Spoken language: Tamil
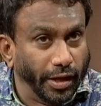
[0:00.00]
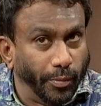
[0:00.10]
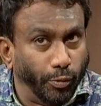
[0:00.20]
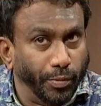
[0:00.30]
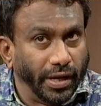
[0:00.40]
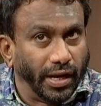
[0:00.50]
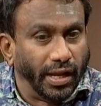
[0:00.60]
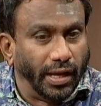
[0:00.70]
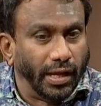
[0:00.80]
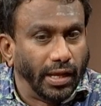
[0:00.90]
என்ன எப்பவுமே
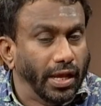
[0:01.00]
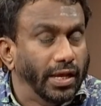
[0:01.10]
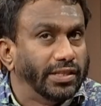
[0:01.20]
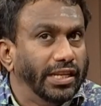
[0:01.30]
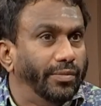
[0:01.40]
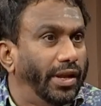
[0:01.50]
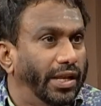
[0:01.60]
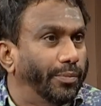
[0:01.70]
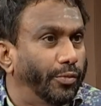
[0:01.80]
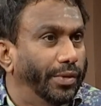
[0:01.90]
என்னன்னா
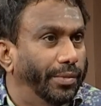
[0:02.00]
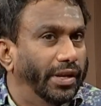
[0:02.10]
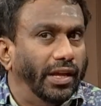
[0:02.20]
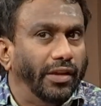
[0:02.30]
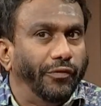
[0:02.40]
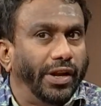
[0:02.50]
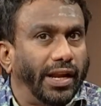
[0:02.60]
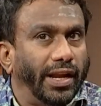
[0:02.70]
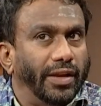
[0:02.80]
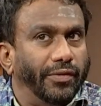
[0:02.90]
சினிமாவில் எப்பவுமே எப்படின்னா
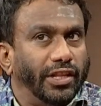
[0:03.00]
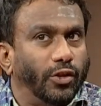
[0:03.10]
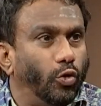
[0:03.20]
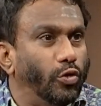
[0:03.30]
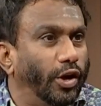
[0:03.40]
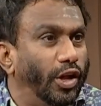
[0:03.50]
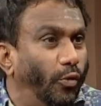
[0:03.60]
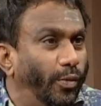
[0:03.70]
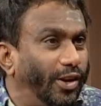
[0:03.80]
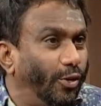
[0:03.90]
வெற்றிகளை விட
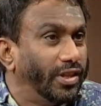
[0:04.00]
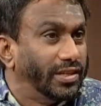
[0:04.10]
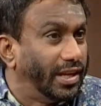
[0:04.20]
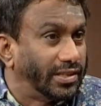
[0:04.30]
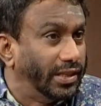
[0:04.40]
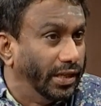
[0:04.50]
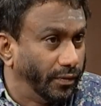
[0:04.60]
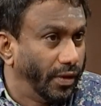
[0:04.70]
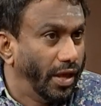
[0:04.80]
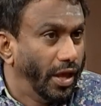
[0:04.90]
துரோகங்களும் அவமானங்களும் தான் ஜாஸ்தி
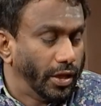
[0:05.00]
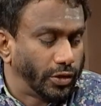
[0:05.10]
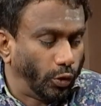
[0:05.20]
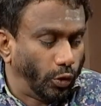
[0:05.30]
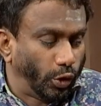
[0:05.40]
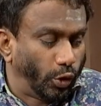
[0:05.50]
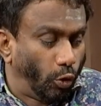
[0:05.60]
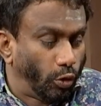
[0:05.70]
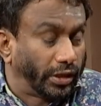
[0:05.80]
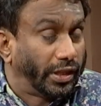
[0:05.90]
ஸோ
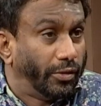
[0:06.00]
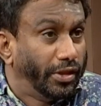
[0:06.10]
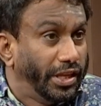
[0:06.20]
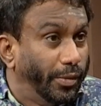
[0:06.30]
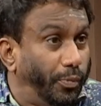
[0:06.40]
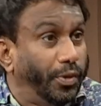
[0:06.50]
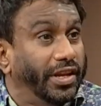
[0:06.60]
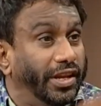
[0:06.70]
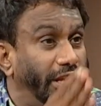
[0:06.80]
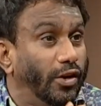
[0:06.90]
துரோகத்தை வந்து
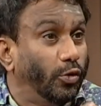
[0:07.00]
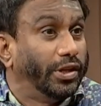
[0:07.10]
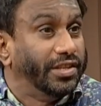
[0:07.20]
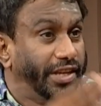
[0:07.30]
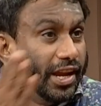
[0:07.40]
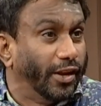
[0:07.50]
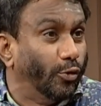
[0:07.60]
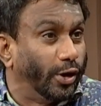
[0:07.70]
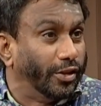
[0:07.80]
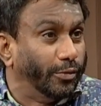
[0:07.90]
எப்படி எதிர்நோக்கி
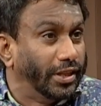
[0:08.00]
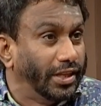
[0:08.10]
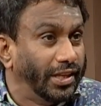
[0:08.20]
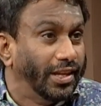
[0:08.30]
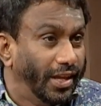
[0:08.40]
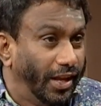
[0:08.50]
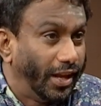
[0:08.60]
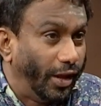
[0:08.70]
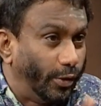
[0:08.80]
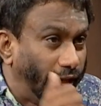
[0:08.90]
ஜெயிக்கணுன்றது வந்து
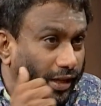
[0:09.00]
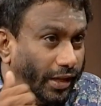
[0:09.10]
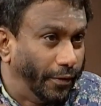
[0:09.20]
நான் ஒரு